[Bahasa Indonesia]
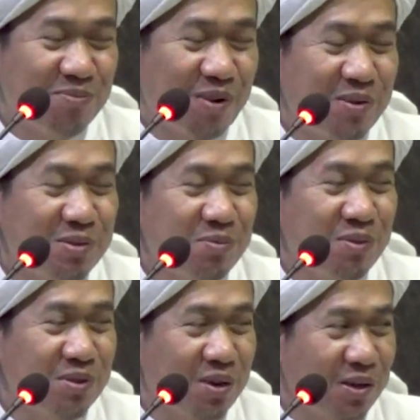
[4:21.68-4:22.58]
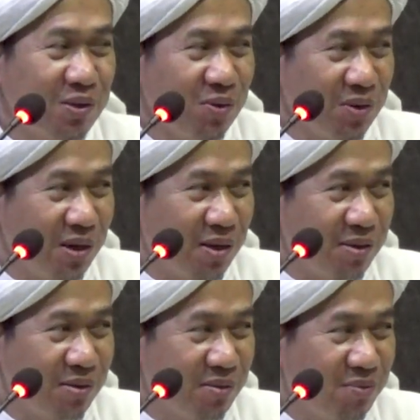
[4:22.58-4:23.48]
bahkan sebentar aja enggak
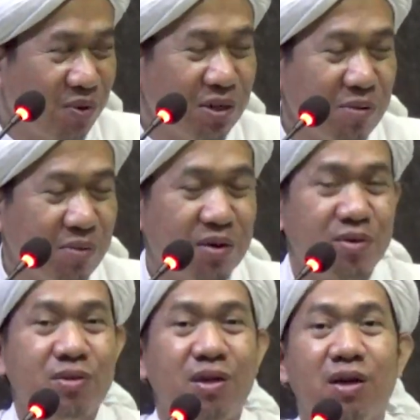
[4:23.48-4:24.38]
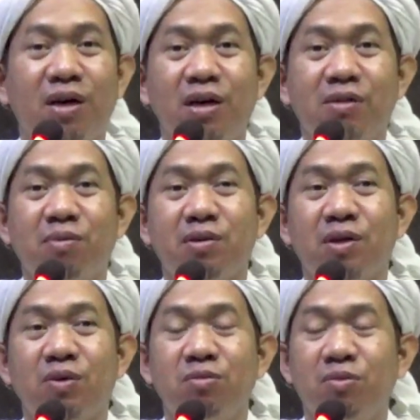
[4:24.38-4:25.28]
oh, maunya apa sehat
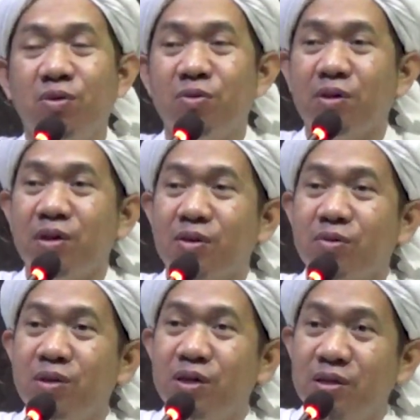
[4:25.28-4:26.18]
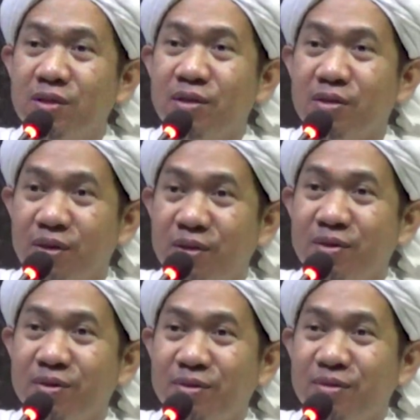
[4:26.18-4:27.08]
panjang umur banyak duit gitu ya
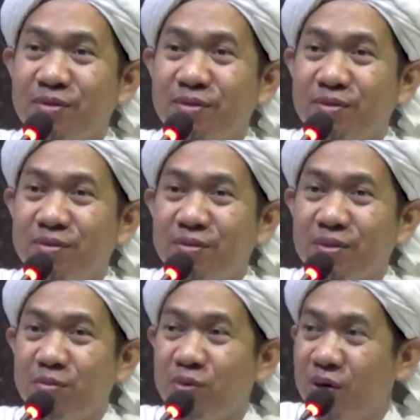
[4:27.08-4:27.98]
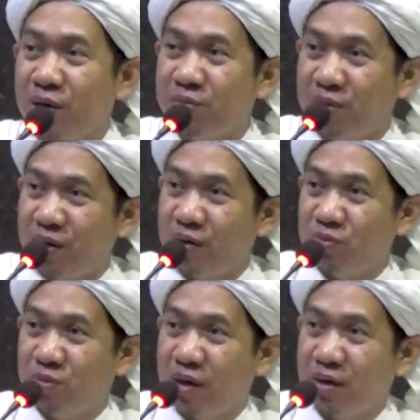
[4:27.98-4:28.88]
kebun lebar
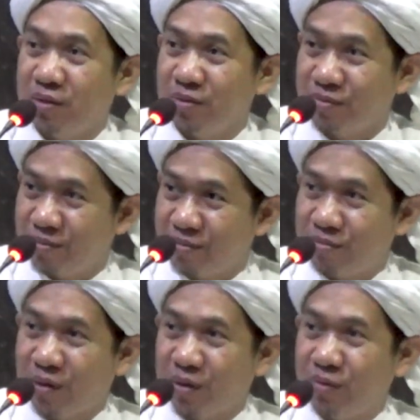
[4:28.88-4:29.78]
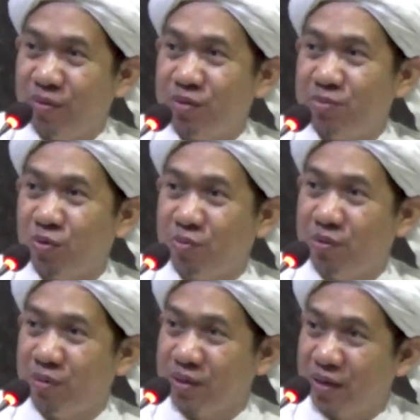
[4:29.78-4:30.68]
rumah bagus
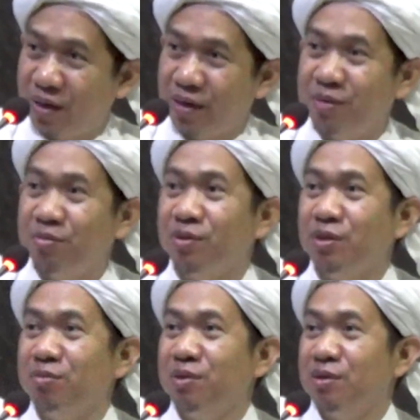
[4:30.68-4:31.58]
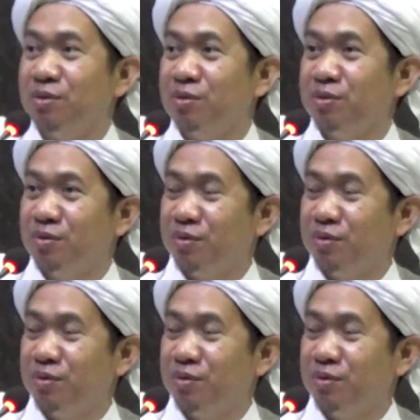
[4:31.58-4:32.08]
mobil banyak ini eh, maunya begitu